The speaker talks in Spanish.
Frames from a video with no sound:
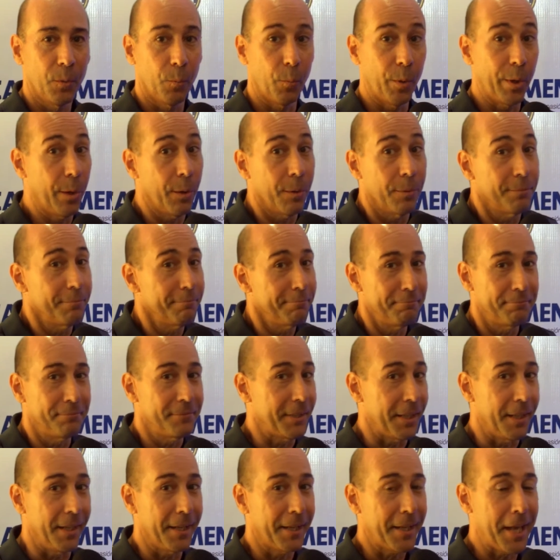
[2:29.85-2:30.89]
Bueno,
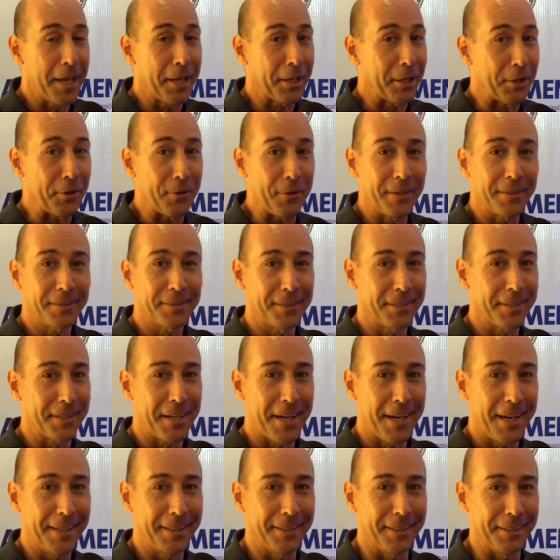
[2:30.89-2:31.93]
tienen que inscribirse
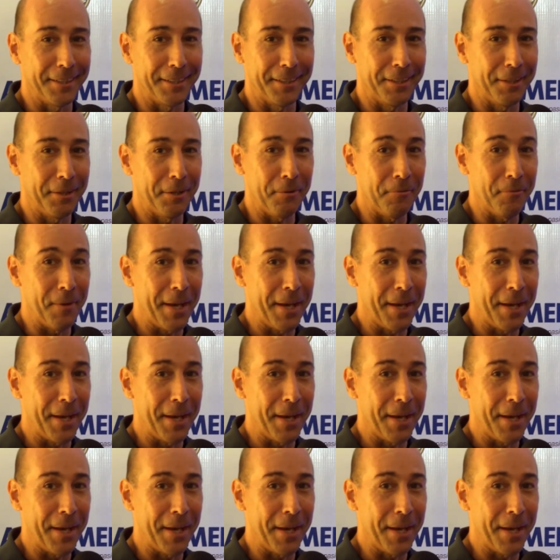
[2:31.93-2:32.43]
ya y,